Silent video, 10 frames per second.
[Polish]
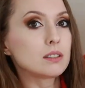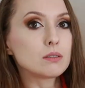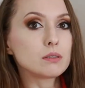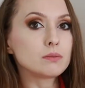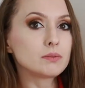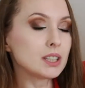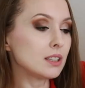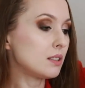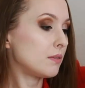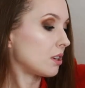No,
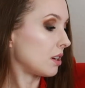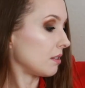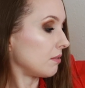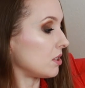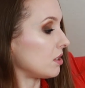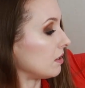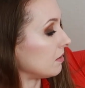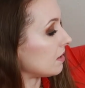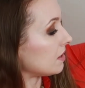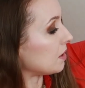taki zwykle, jak
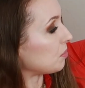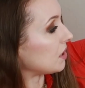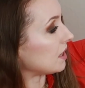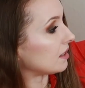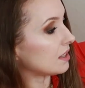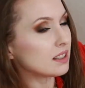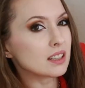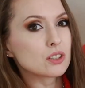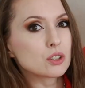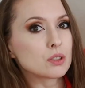wiecie, zapinany, ale
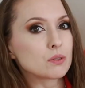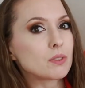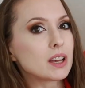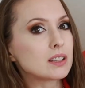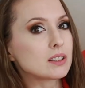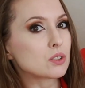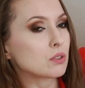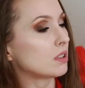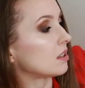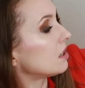takie rzeczy są fajne i
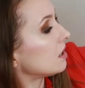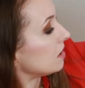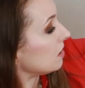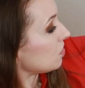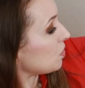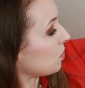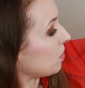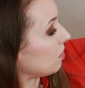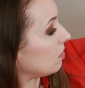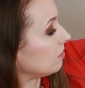też one
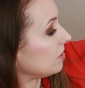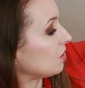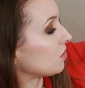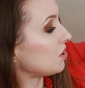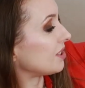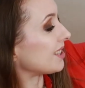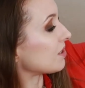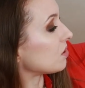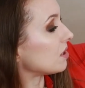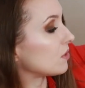szybko się nosi je
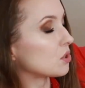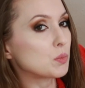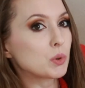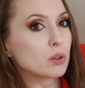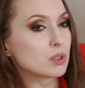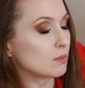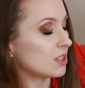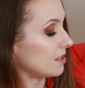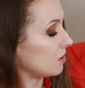na co dzień, więc szybko jakoś tam się